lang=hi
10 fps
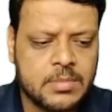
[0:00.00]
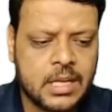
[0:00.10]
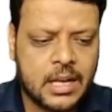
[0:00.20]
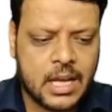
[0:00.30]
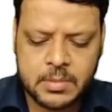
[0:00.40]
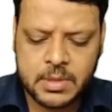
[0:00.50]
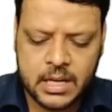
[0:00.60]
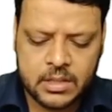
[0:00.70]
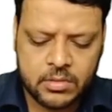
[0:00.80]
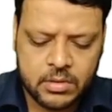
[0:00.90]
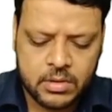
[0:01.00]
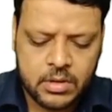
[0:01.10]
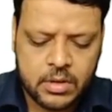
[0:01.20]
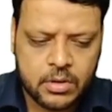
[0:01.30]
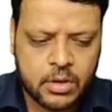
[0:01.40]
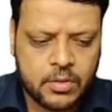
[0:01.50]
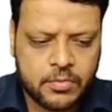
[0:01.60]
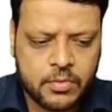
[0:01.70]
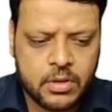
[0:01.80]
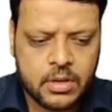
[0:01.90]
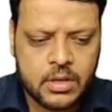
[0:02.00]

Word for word: से क्लास बना लेता हूँ डॉट फोर